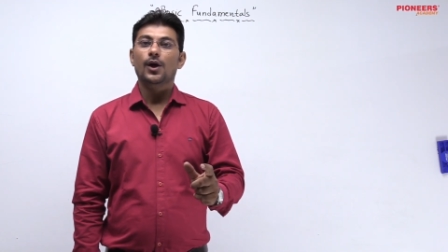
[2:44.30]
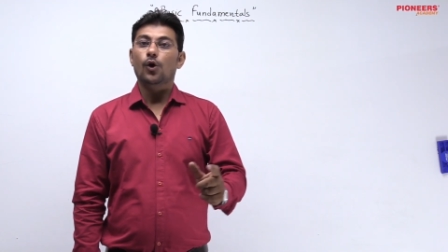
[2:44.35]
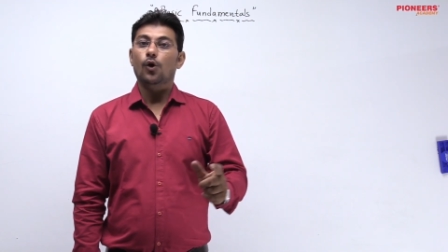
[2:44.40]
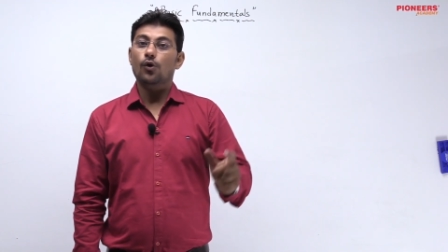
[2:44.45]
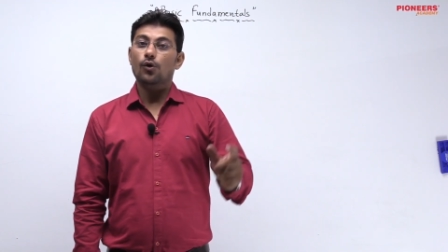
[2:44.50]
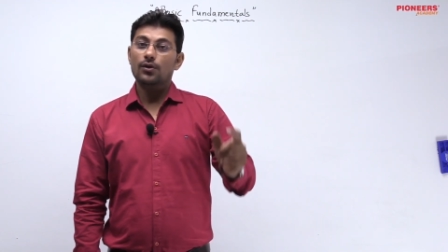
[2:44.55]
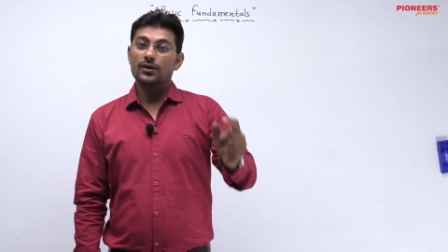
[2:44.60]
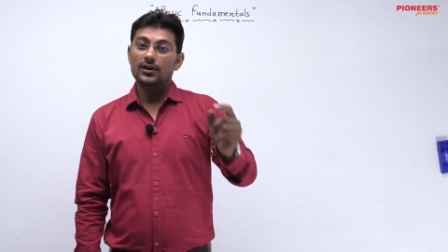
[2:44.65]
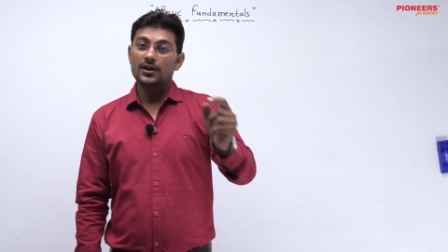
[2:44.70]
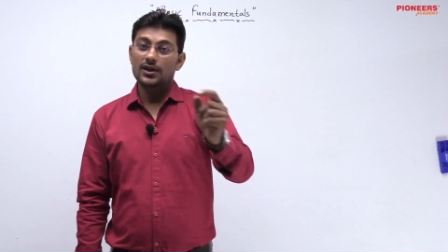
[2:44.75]

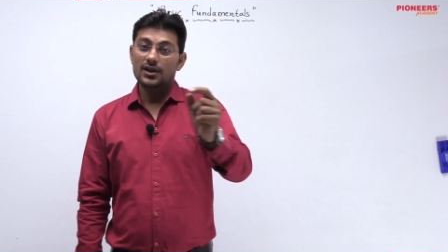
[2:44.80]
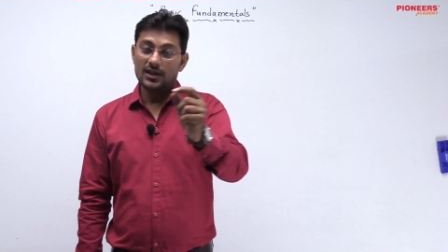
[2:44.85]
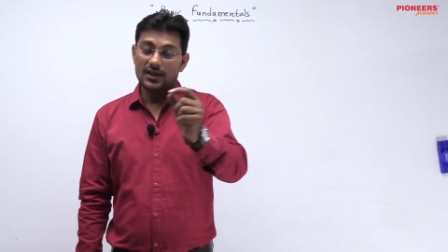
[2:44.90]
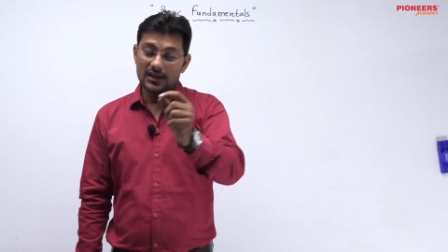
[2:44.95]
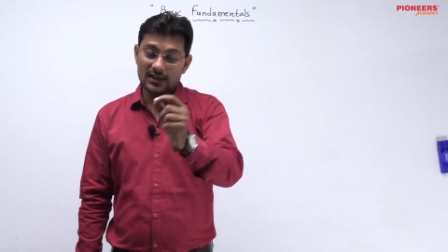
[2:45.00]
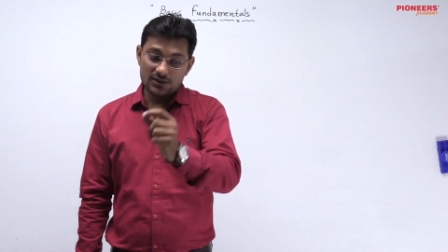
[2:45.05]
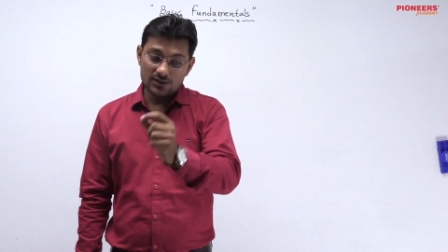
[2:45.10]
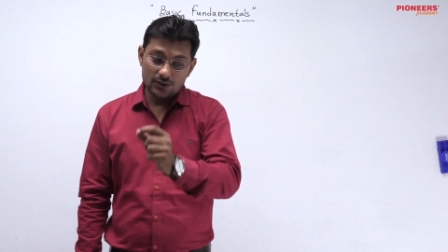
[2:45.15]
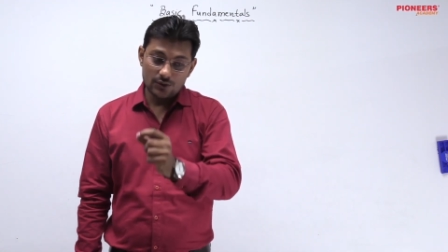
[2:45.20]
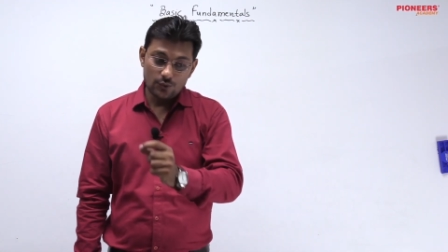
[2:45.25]
और
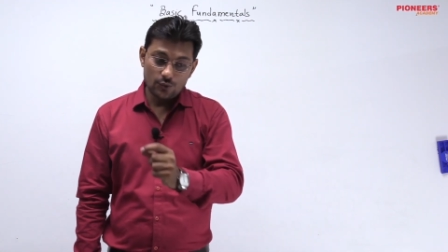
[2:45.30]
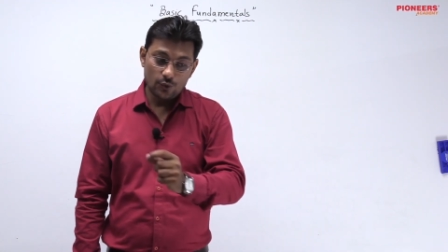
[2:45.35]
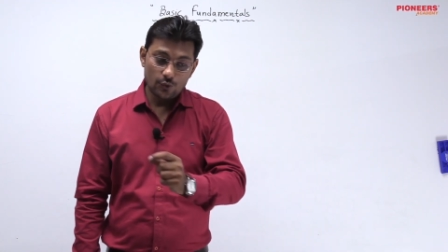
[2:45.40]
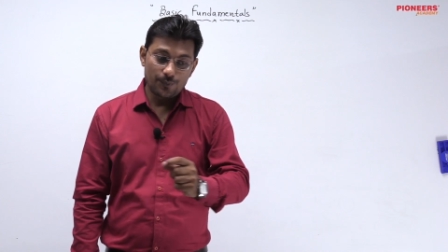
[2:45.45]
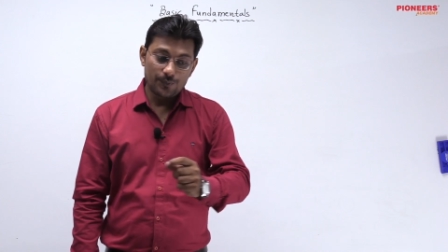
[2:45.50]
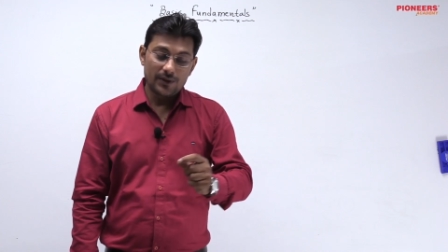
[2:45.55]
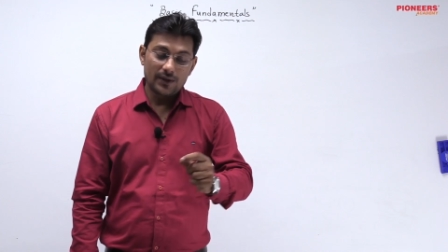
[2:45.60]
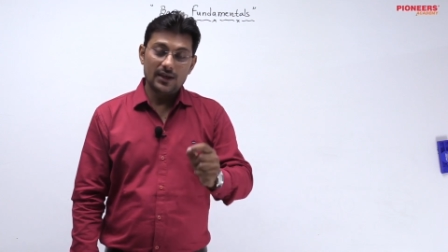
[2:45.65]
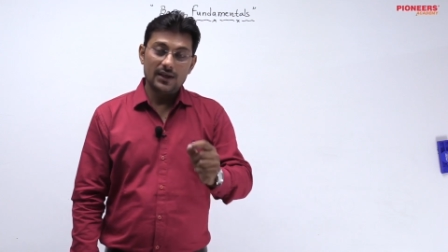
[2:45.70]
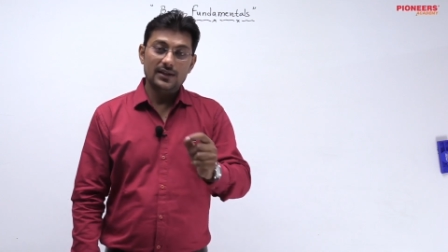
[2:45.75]
इस ग्रुप
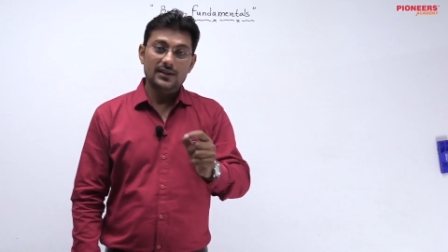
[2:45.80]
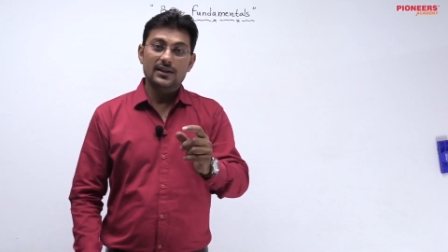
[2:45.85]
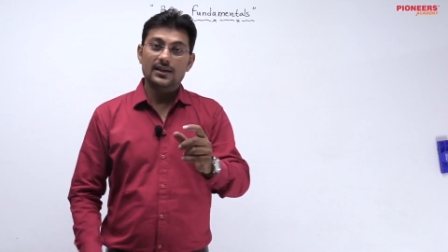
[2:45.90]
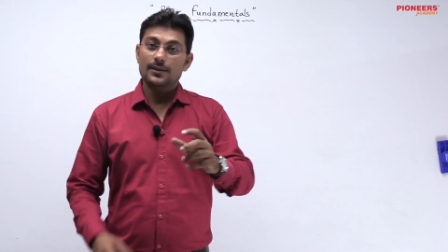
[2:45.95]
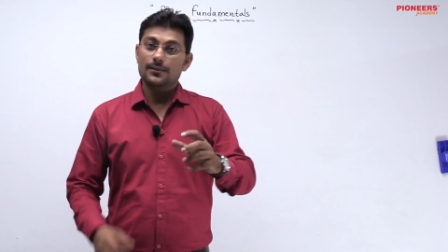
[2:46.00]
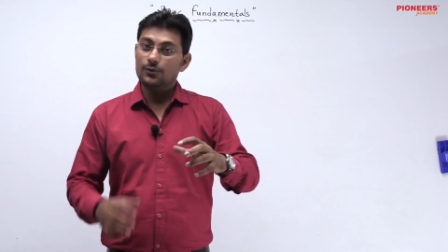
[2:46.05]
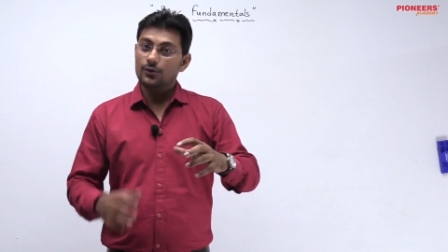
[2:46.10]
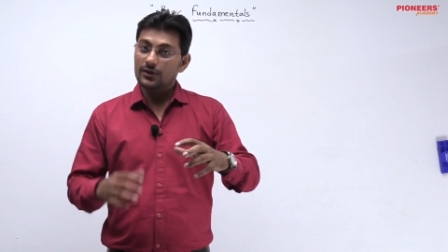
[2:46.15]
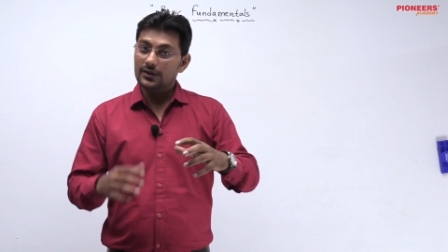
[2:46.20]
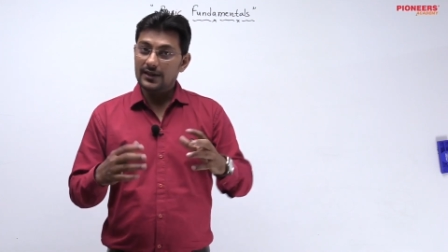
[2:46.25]
के अंदर
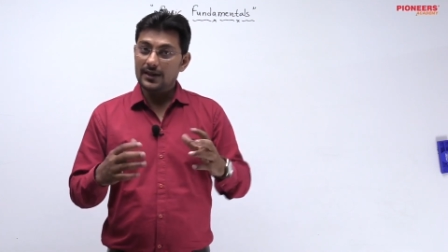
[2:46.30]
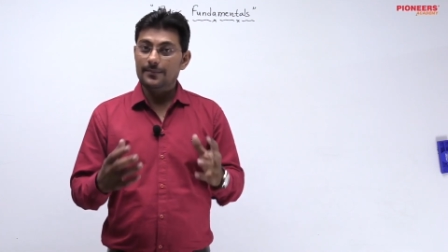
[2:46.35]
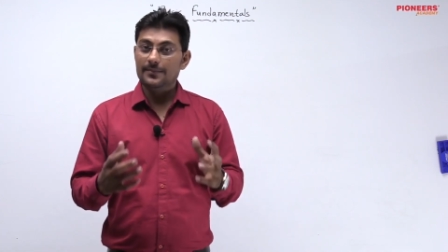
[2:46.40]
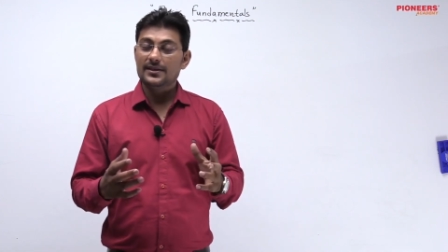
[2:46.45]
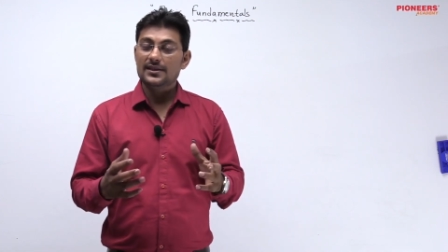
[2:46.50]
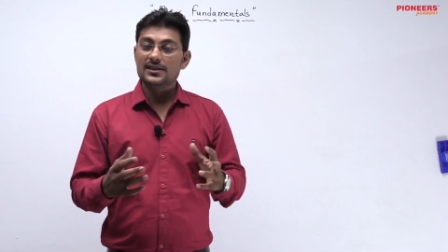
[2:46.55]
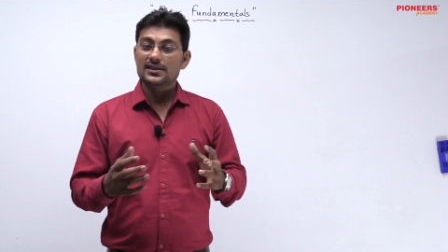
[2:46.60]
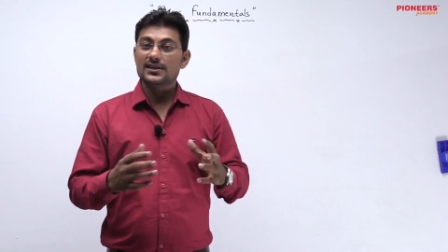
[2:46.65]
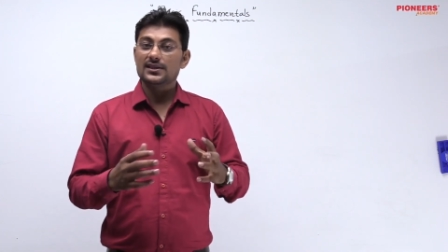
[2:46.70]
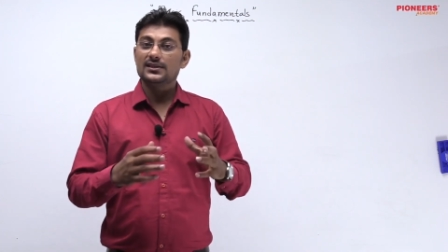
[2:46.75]
हम लोग ये भी
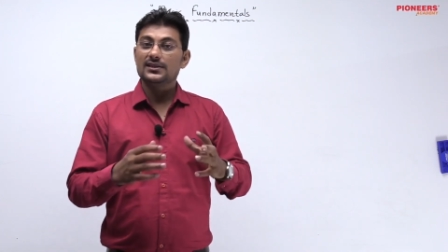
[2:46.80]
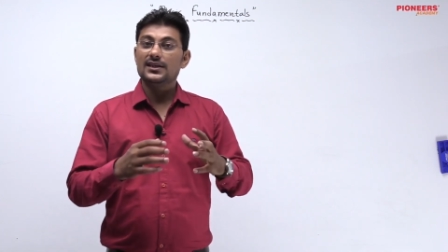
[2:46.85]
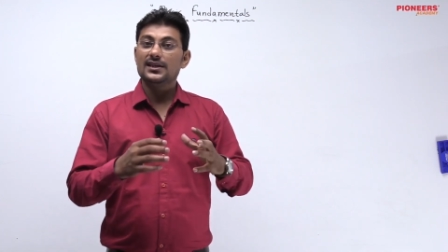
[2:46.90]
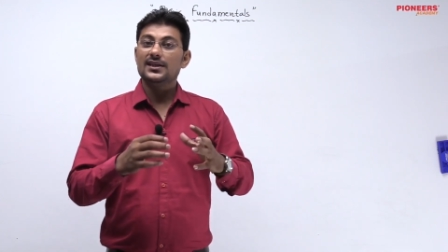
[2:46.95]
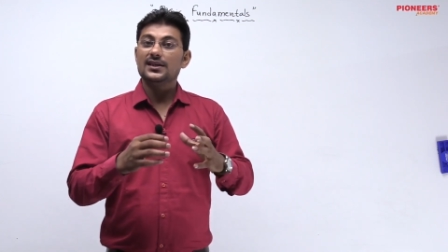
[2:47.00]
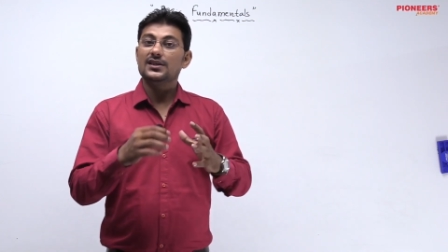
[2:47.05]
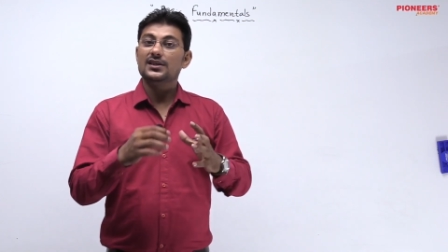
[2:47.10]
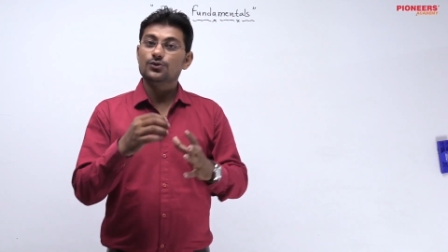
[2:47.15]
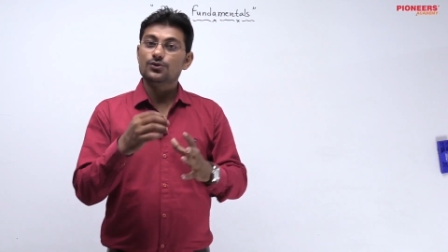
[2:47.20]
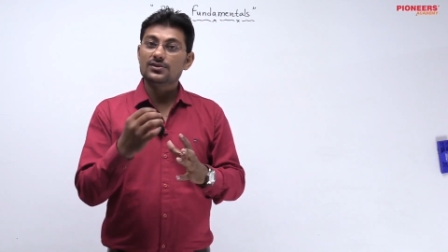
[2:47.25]
कह सकते हैं
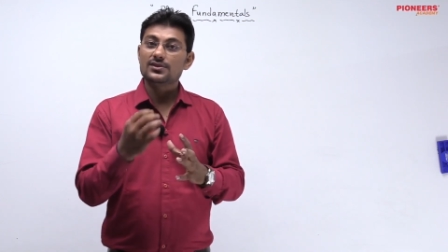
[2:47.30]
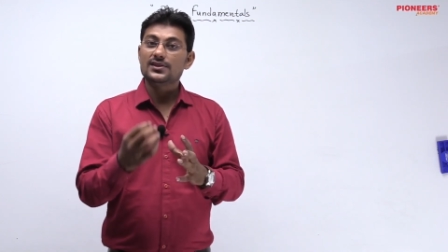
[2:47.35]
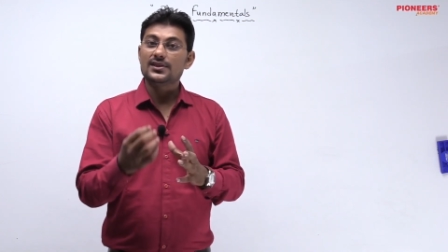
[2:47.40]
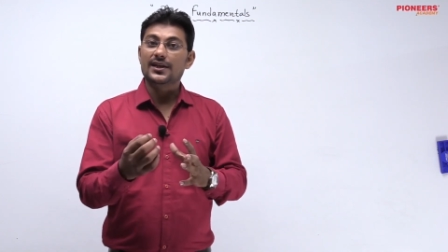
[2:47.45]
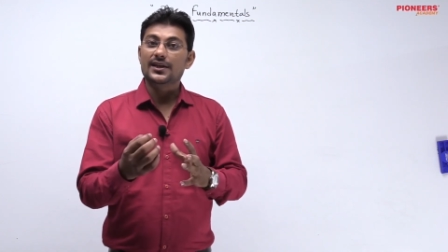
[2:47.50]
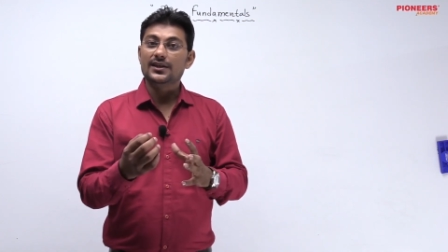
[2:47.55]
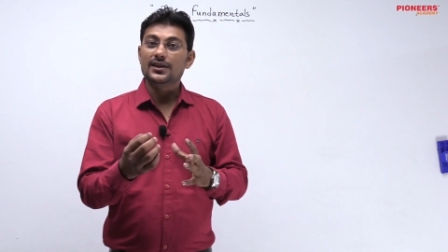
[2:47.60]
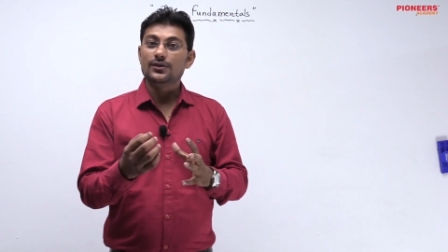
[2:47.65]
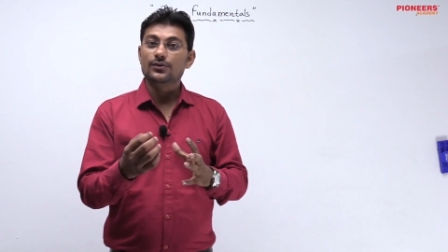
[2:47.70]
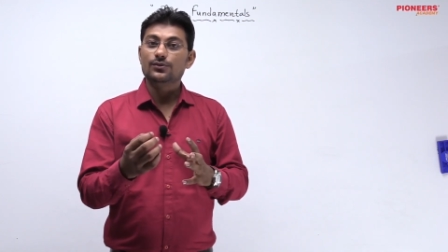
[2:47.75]
कि जो सेंटर